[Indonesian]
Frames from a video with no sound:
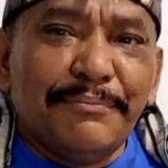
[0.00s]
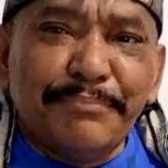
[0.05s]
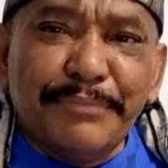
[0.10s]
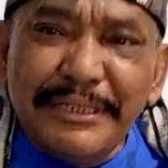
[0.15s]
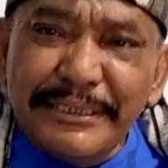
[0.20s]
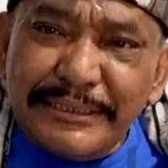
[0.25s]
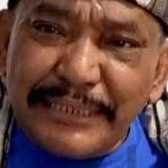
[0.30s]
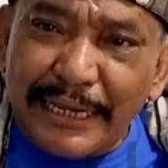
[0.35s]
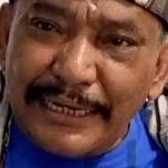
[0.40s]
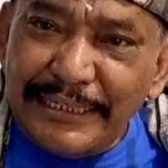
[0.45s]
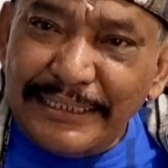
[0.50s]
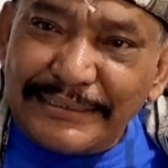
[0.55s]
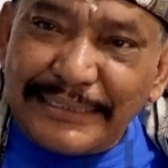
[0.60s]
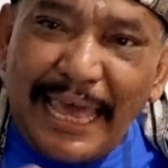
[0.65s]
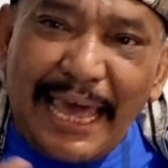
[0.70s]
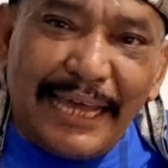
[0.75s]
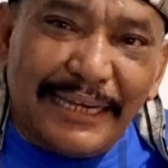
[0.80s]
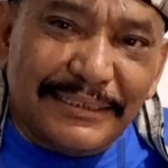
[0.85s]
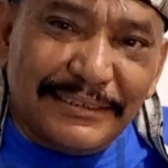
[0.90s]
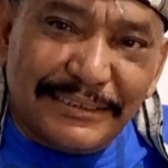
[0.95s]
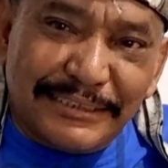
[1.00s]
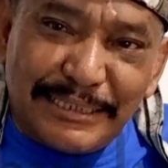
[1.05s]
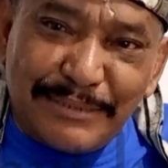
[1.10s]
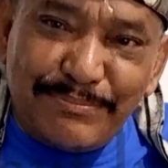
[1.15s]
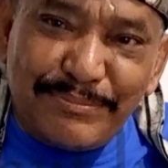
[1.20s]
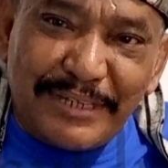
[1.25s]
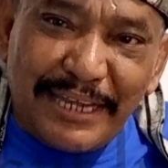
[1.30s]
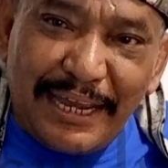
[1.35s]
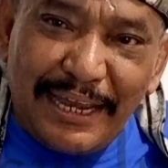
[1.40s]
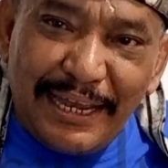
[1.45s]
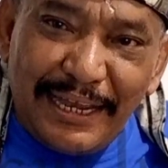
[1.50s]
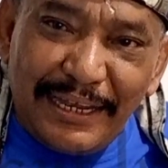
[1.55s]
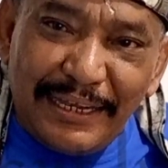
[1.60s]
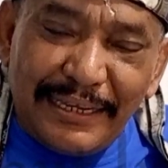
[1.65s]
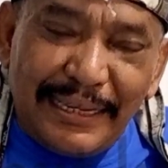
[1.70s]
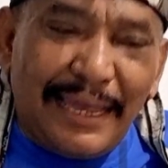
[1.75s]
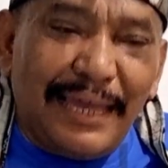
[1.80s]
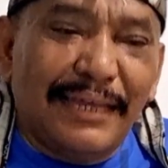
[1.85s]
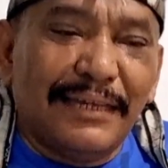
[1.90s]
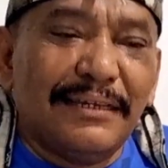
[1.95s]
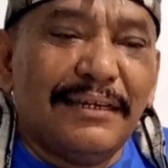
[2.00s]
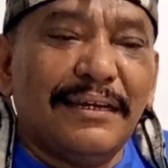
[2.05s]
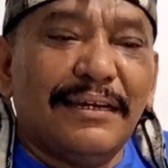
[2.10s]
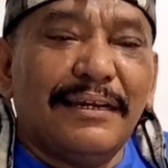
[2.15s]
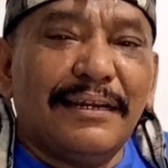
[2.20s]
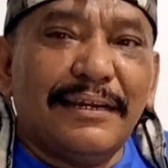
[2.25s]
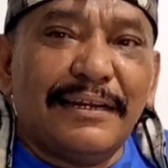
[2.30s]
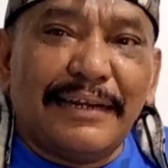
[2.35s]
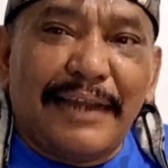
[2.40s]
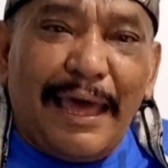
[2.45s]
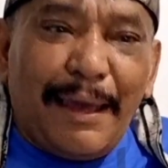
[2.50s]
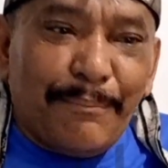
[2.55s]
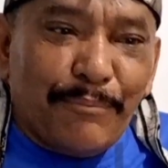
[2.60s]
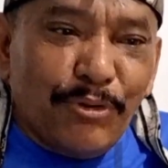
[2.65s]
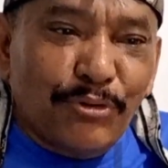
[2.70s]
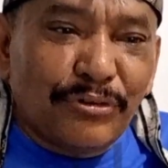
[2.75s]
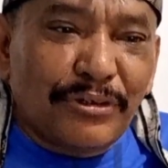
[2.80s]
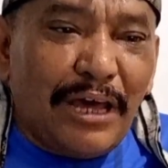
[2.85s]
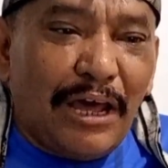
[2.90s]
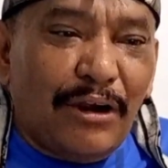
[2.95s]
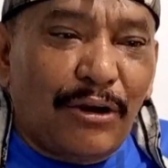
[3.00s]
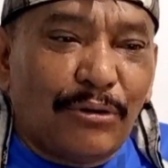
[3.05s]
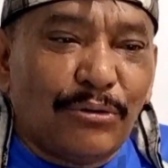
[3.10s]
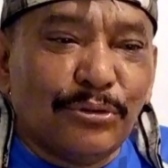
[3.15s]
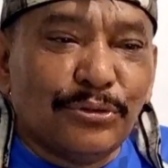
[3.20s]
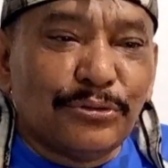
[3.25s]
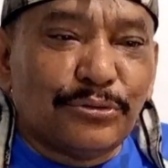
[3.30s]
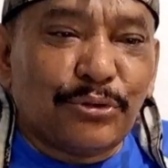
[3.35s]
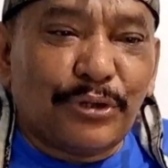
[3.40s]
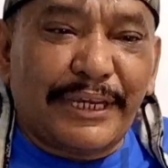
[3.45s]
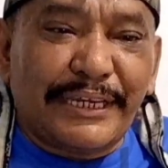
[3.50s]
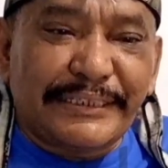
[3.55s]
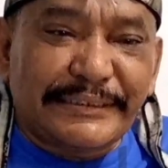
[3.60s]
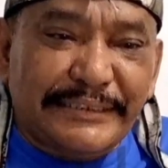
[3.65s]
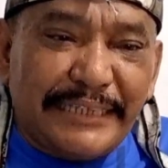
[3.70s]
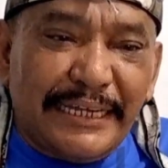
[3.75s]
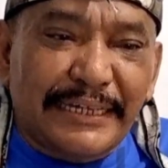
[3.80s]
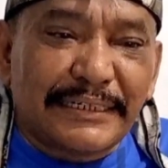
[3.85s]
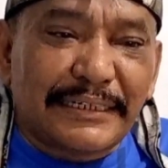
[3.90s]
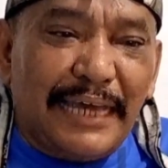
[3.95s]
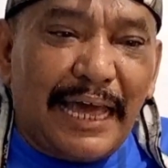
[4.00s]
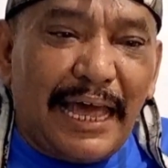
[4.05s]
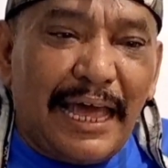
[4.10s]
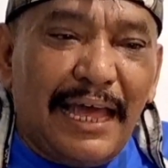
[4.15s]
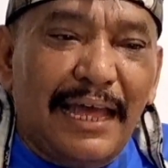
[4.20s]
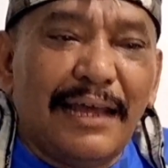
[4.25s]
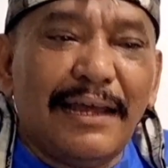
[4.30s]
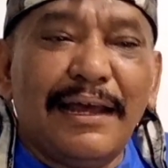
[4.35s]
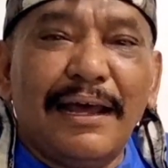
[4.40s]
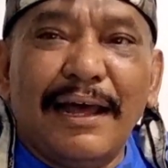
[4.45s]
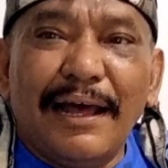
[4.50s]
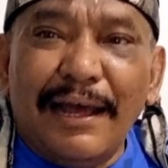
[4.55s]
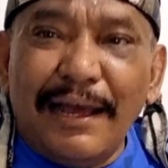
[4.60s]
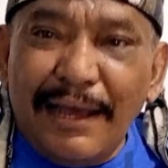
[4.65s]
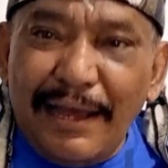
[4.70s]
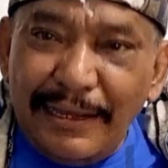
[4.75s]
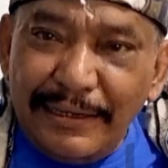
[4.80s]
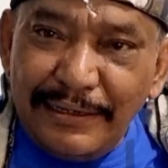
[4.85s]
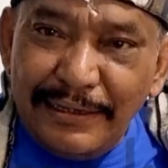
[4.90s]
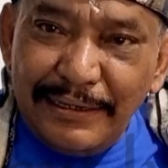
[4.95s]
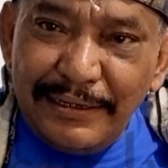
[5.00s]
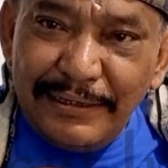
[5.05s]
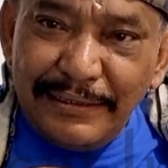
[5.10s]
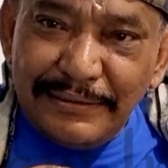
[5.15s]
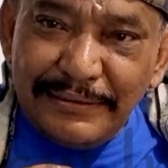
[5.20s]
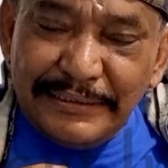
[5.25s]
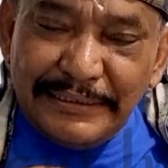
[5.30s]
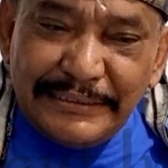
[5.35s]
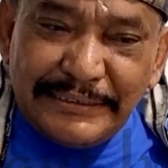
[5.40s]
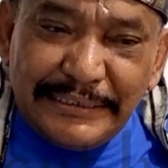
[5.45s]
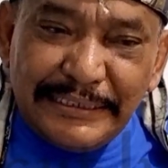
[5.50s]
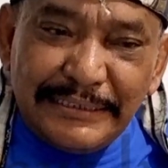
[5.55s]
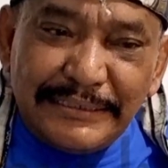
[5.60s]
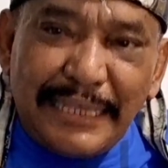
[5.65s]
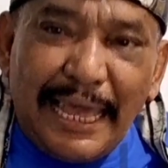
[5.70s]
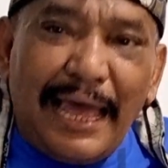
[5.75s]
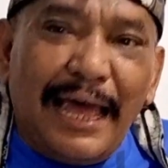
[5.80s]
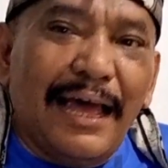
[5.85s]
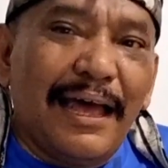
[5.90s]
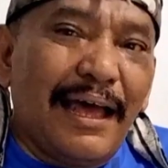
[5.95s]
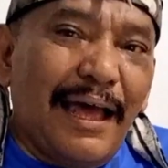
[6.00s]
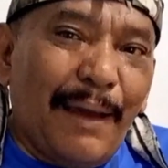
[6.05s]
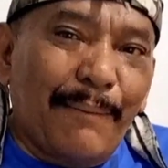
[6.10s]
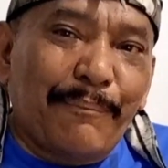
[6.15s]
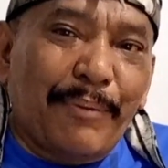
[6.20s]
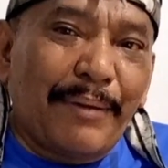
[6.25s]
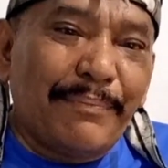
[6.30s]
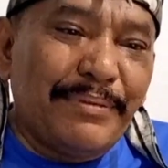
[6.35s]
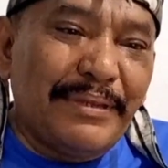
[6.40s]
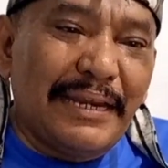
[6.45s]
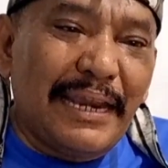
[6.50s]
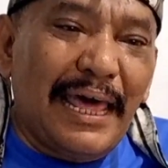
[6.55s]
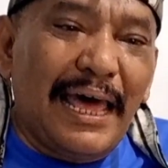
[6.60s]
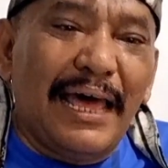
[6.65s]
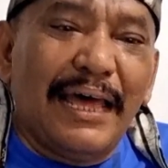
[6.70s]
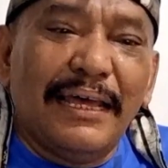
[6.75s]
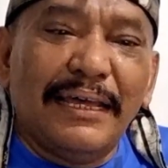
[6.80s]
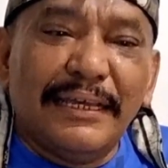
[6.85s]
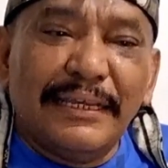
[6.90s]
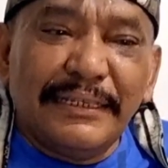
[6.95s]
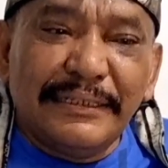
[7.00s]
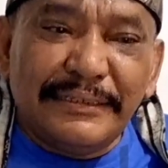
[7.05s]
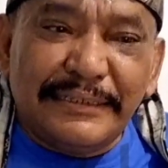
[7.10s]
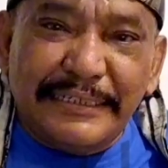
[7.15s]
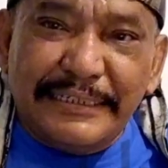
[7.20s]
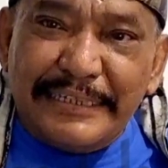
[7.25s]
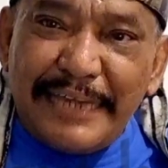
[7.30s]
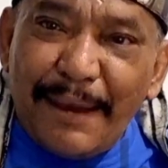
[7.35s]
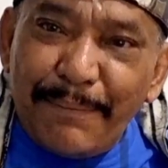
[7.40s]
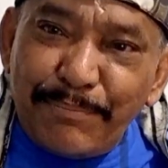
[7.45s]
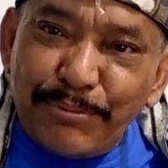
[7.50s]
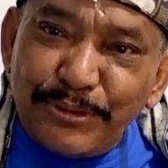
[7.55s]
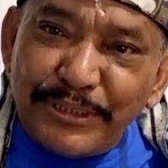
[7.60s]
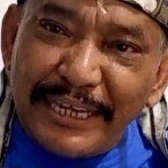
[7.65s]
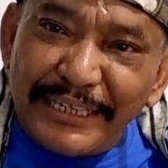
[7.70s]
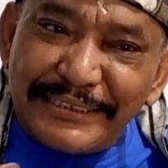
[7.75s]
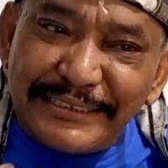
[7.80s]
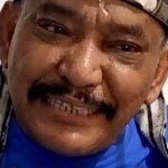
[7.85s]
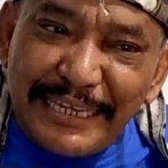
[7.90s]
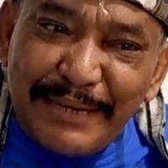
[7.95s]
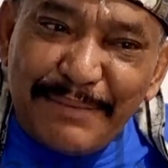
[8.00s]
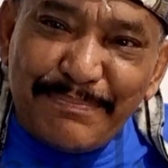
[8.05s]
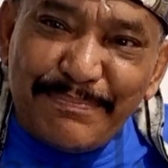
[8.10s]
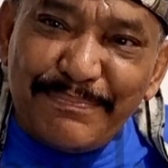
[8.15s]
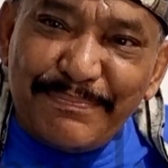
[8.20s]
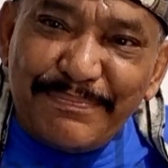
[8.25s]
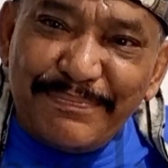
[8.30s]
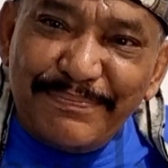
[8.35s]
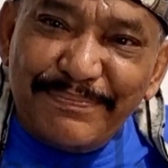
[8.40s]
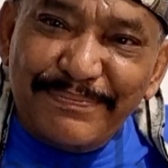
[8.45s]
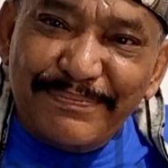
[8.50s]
bisa ditahan SIM-nya ya. Namun kalau untuk STNK disita apabila tidak punya SIM.